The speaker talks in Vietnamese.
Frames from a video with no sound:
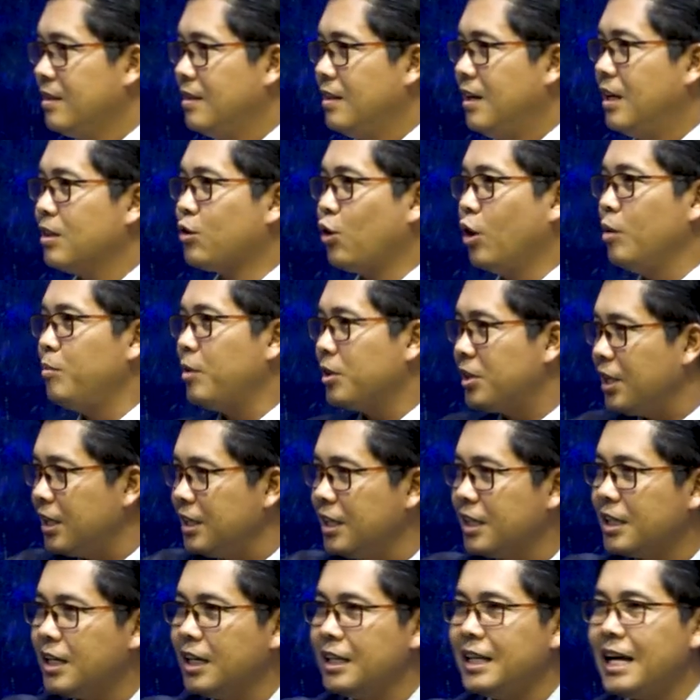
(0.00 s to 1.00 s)
hay khỏi một tiết
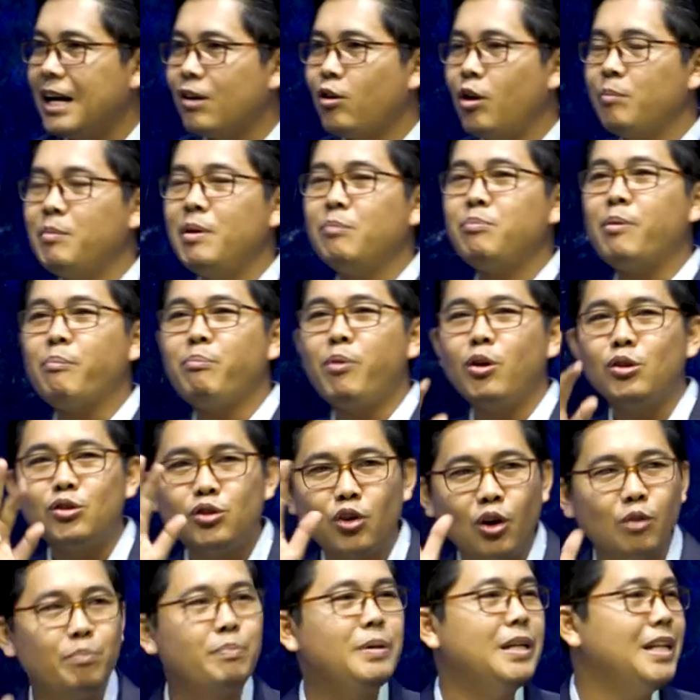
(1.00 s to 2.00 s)
nhưng khơi nhà quạt miên phổ
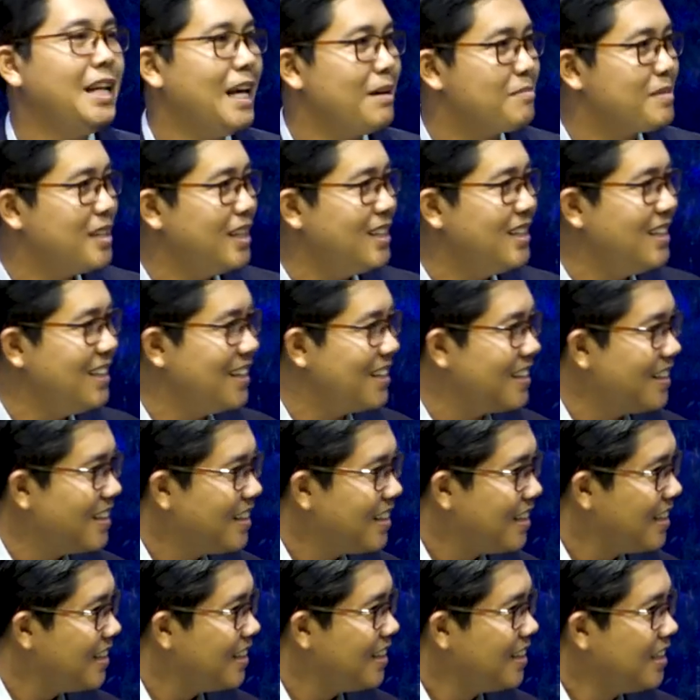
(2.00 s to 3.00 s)
trong pi nẹp xanh tiệt
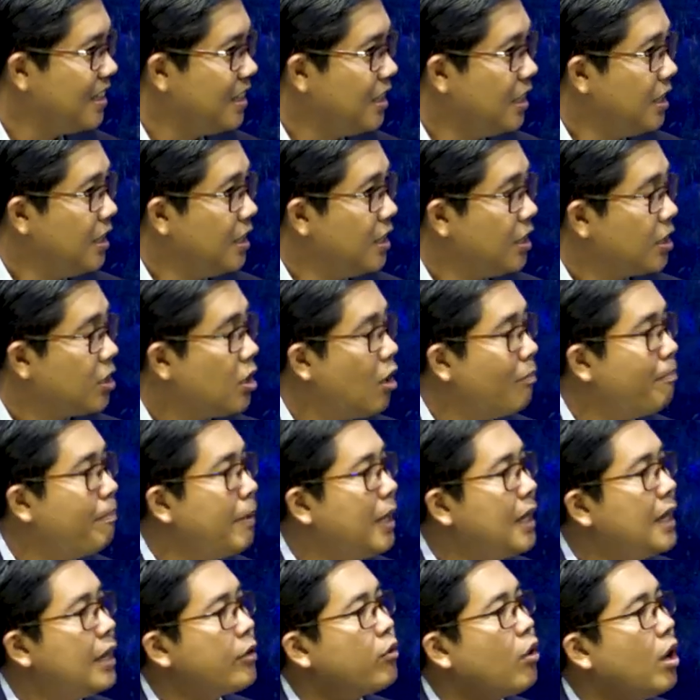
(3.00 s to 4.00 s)
nó
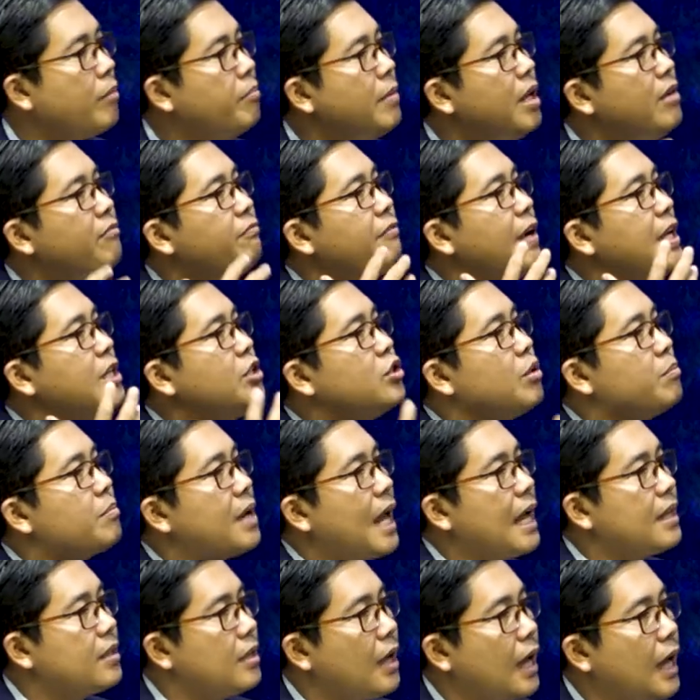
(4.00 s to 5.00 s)
pe đại quạt miên vây chùm
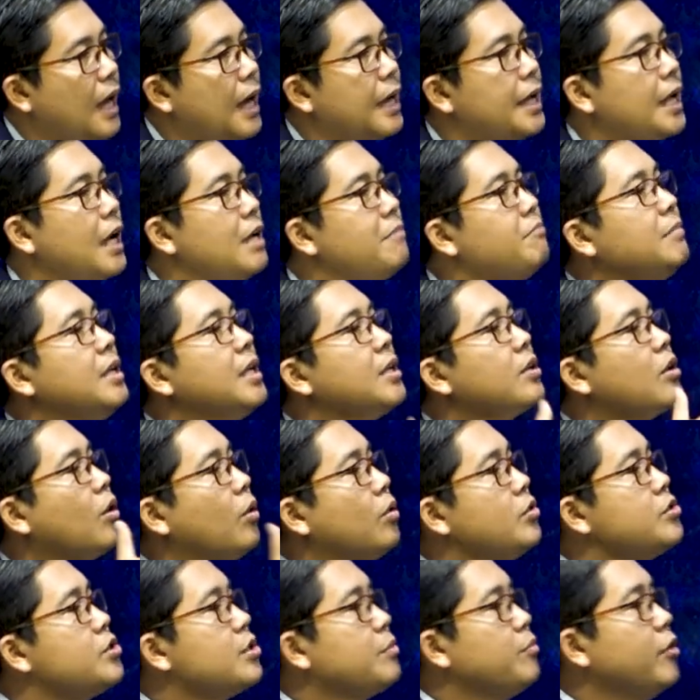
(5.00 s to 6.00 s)
na tờ hai hay miên
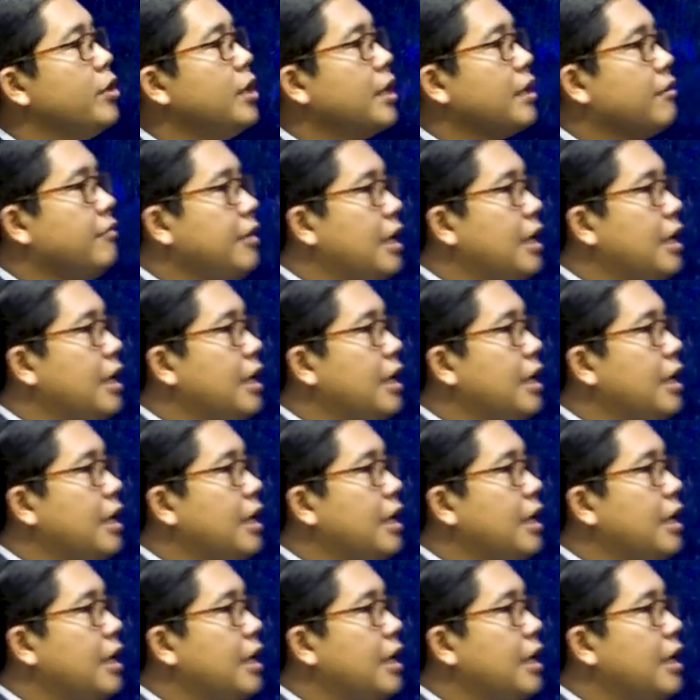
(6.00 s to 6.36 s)
côn chùm môi đường